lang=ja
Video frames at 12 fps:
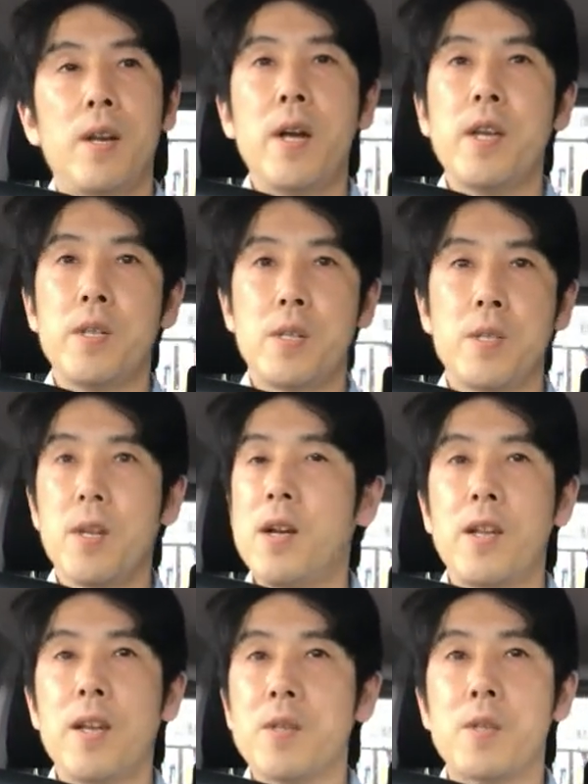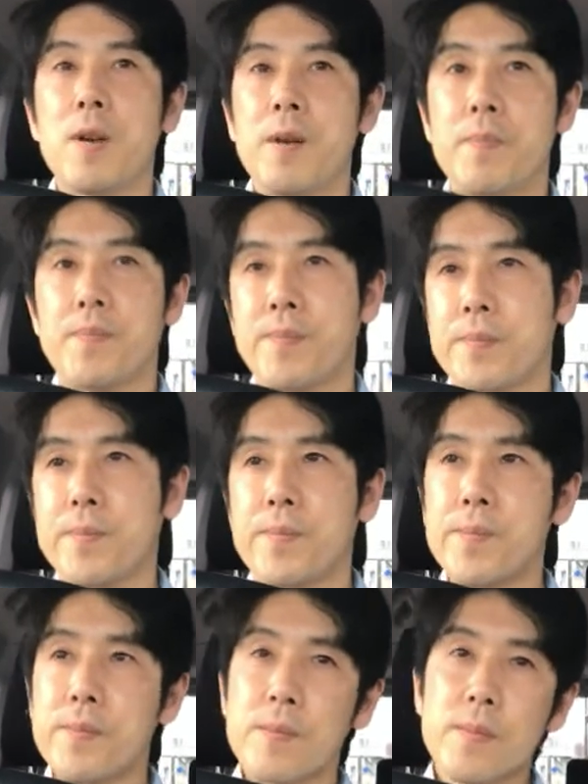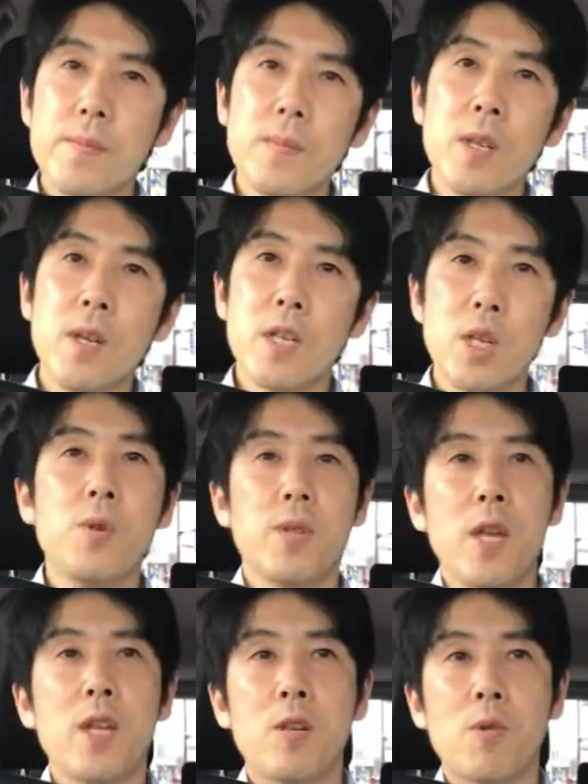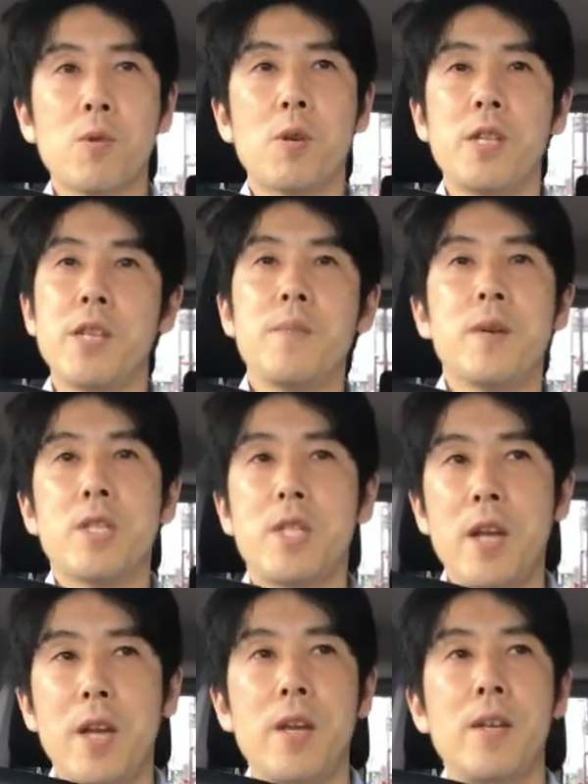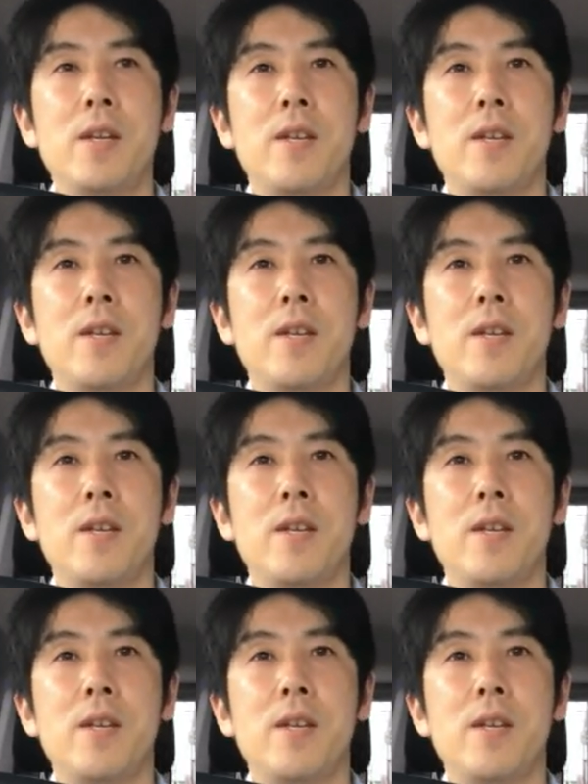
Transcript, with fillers: 来月あ来月か昨日ね行くことができまして